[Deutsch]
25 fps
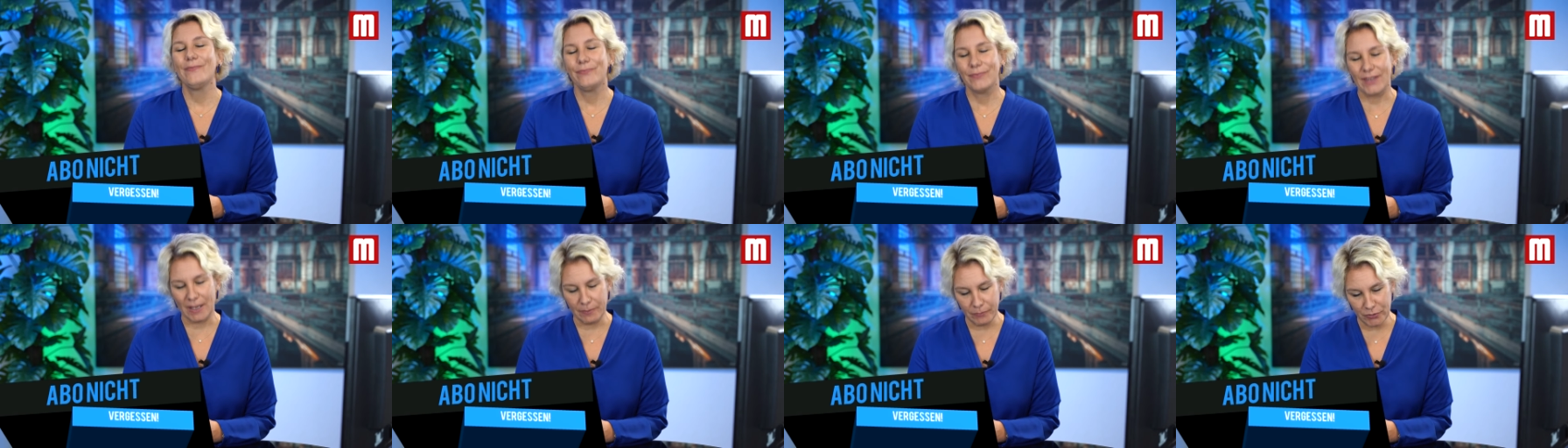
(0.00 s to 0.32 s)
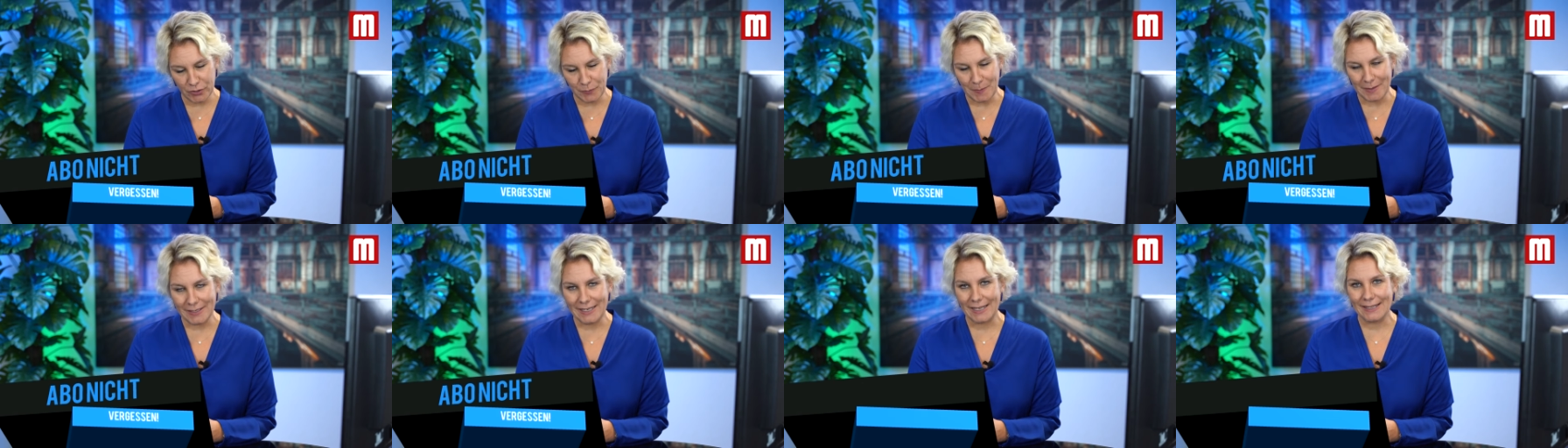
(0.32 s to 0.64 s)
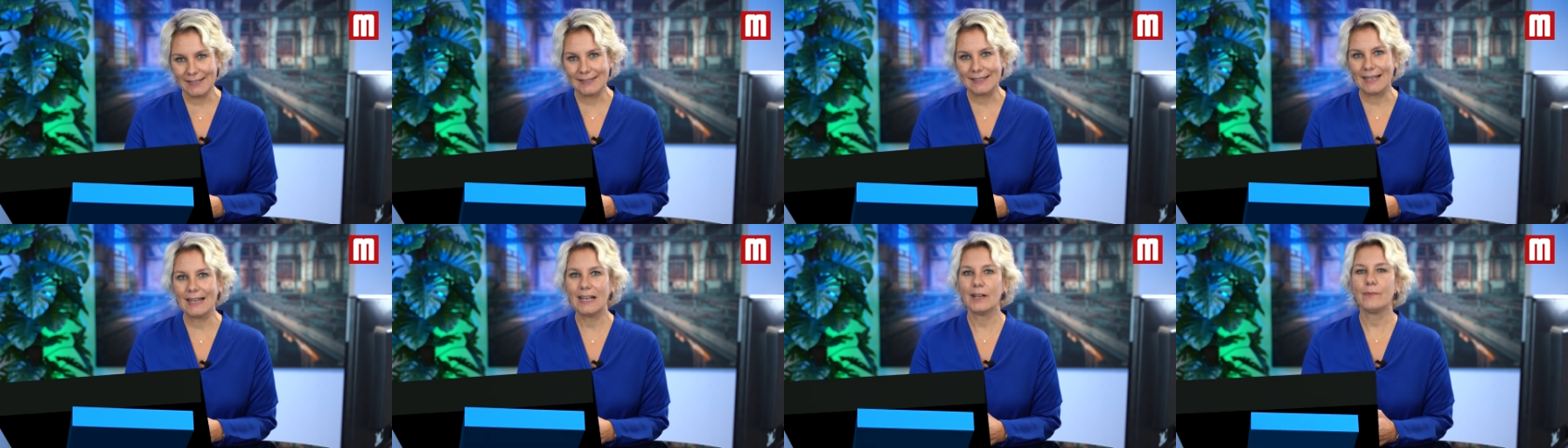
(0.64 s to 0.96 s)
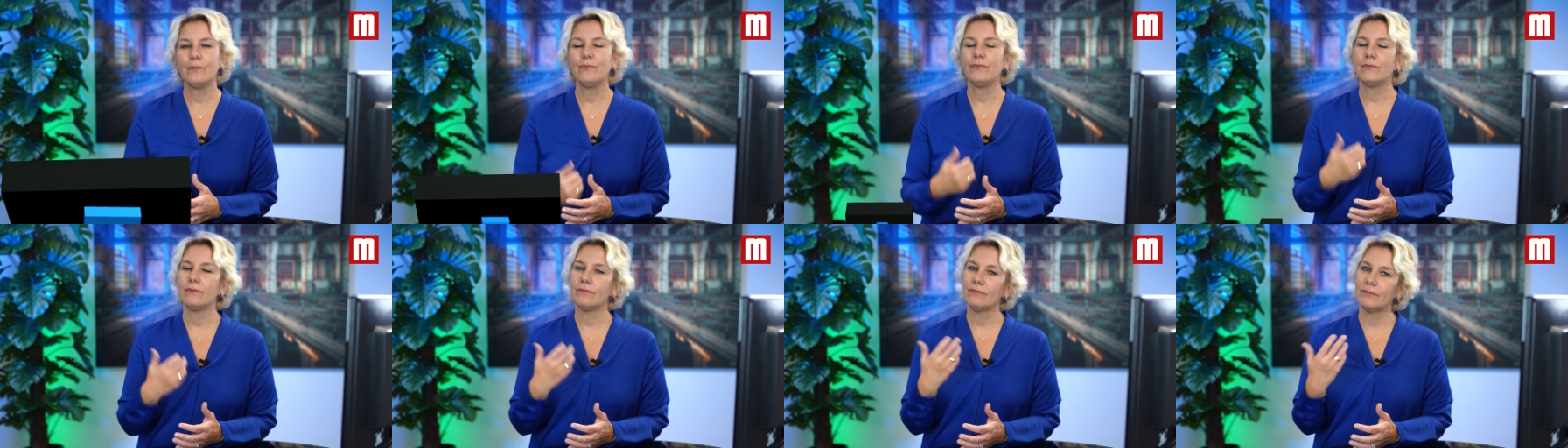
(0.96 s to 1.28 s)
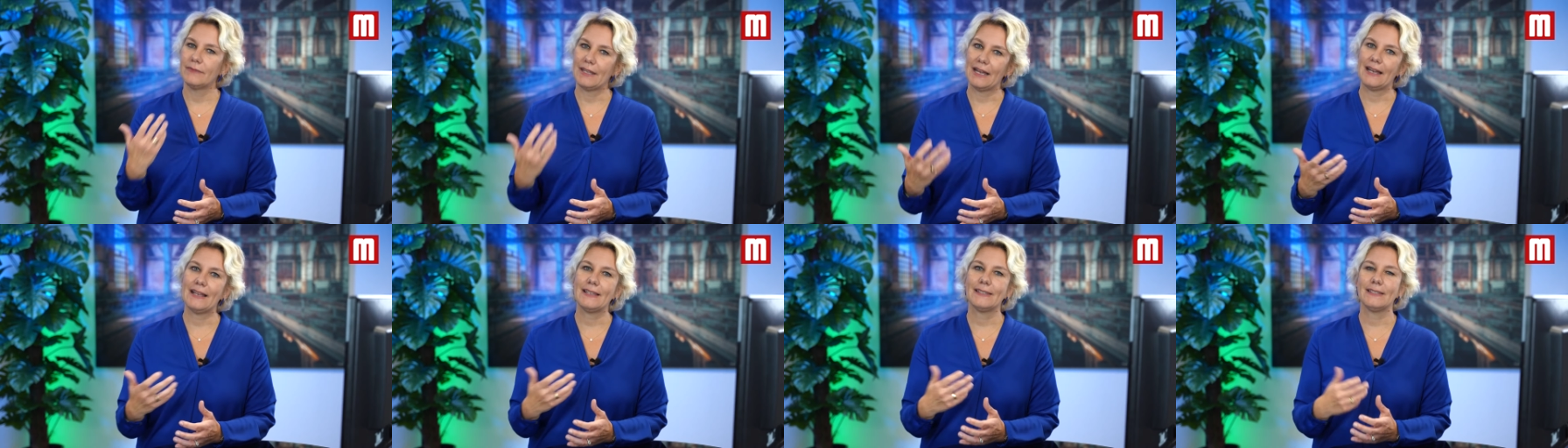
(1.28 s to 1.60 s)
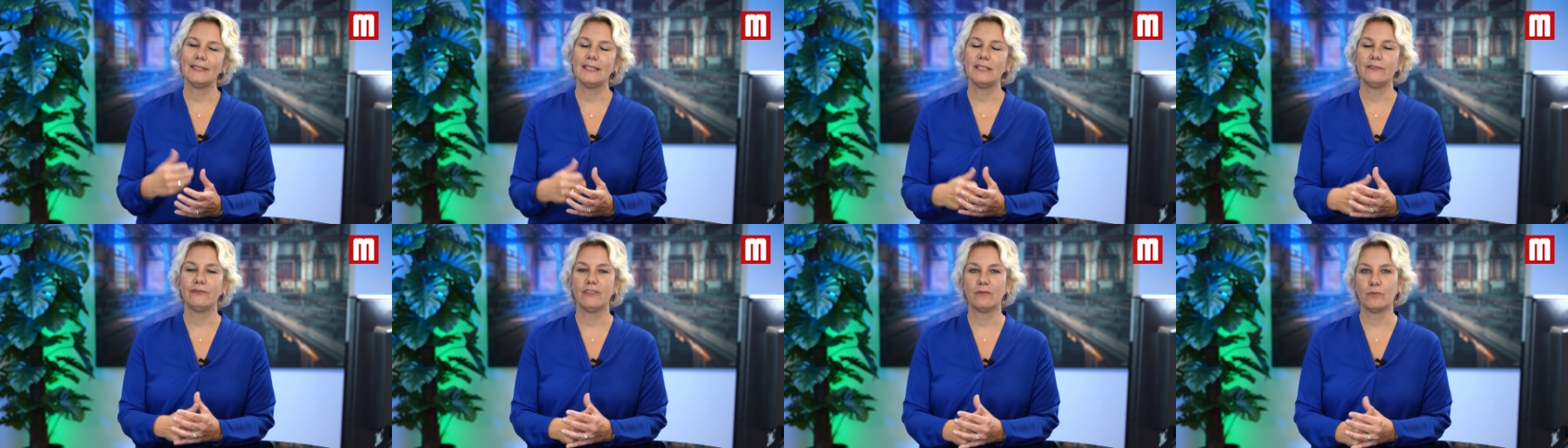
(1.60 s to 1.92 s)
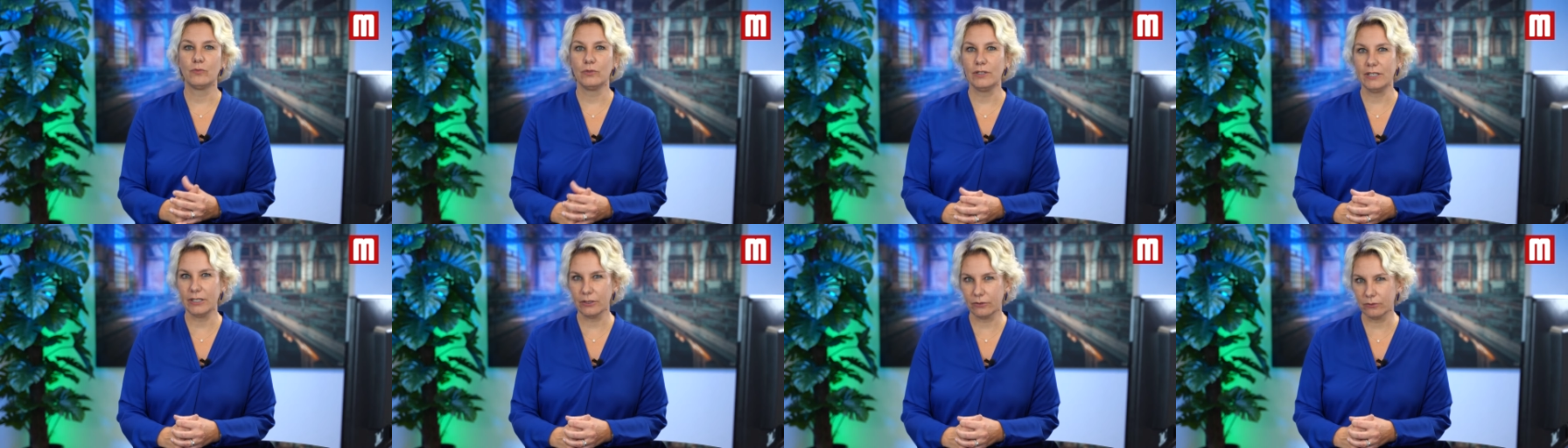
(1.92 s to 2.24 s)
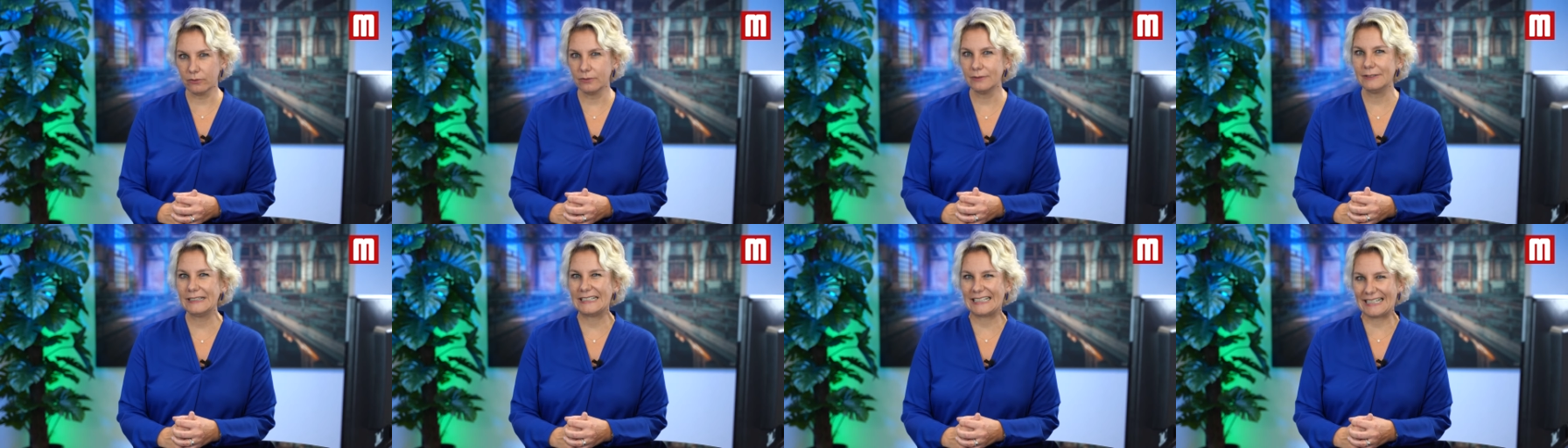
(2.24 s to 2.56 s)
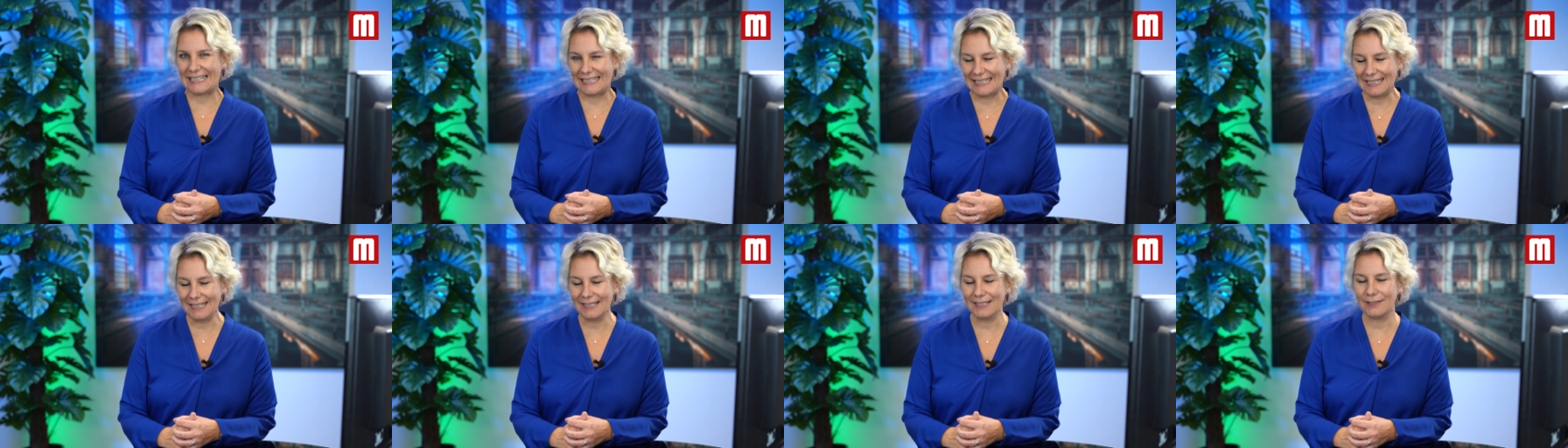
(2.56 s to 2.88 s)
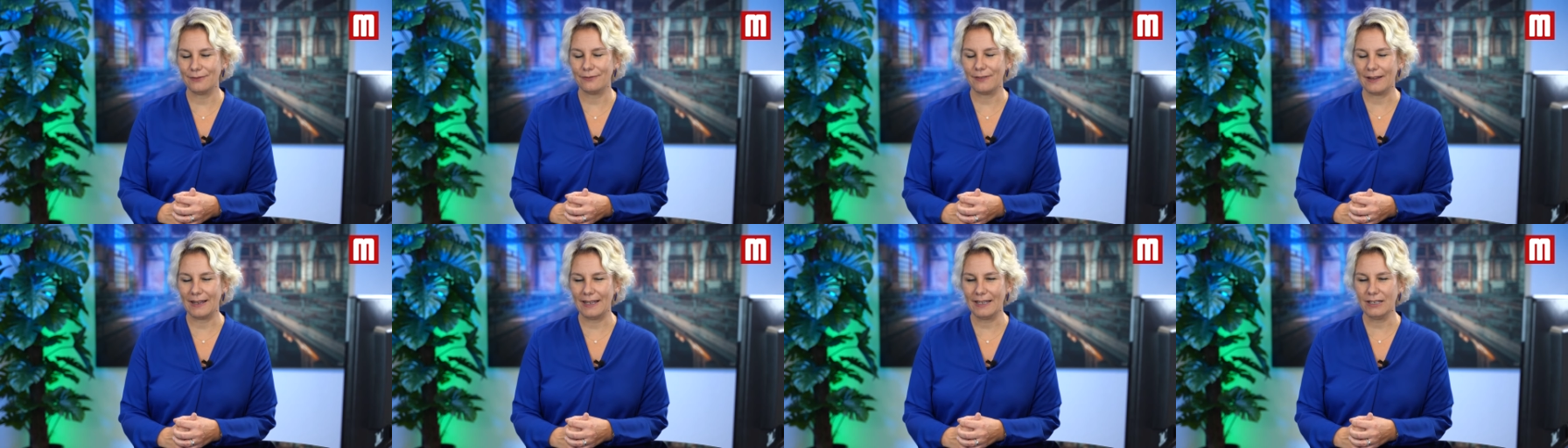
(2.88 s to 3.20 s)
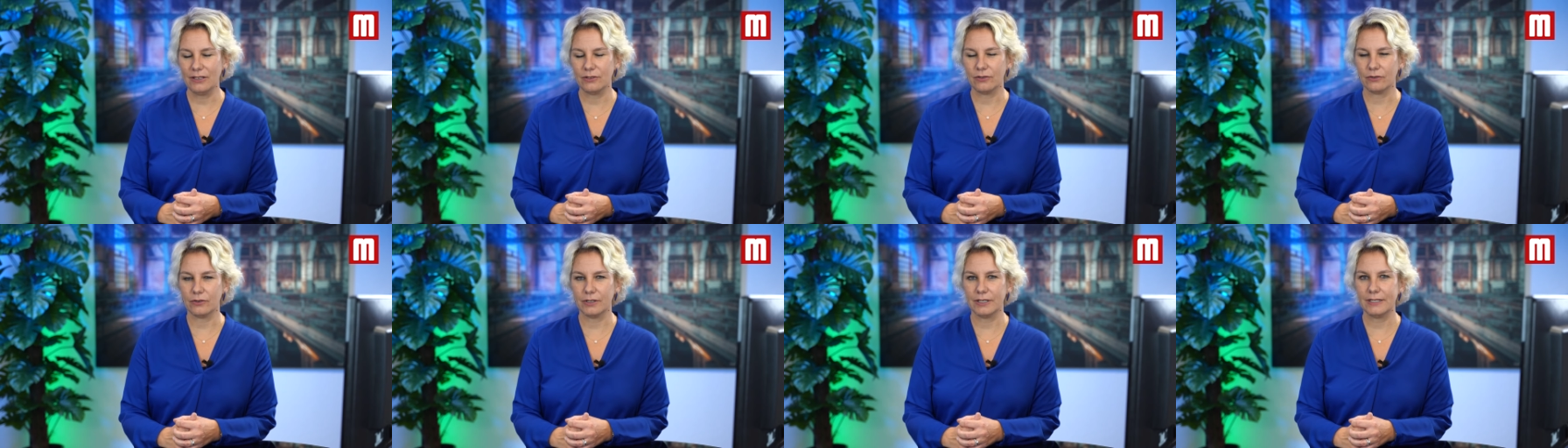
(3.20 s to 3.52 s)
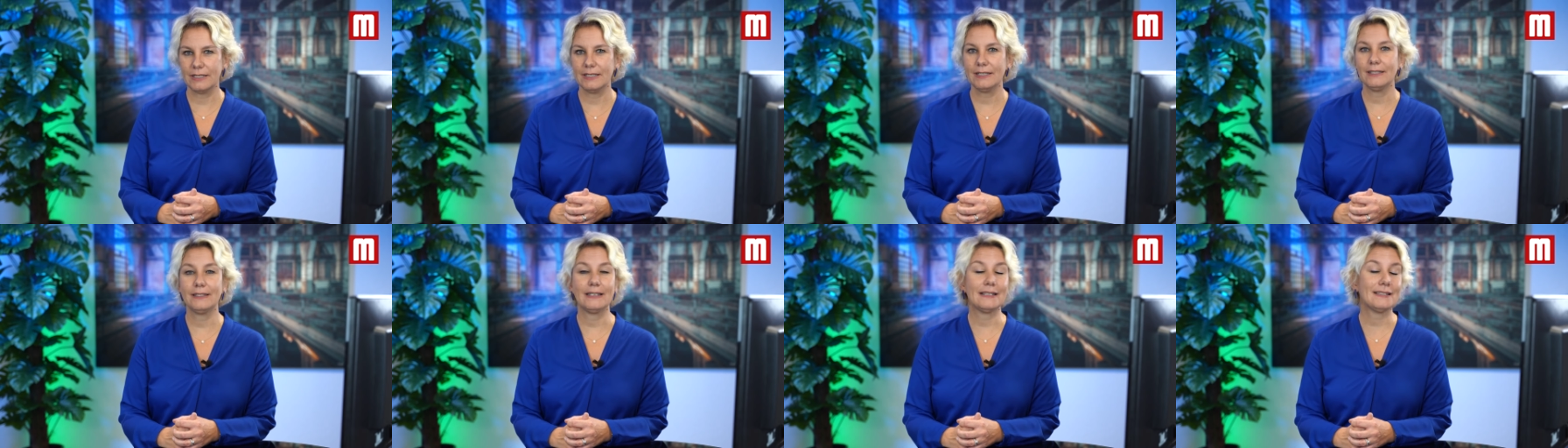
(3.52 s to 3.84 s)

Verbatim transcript: Da da muss man jetzt sagen, da sind die Formulierungen relativ eindeutig,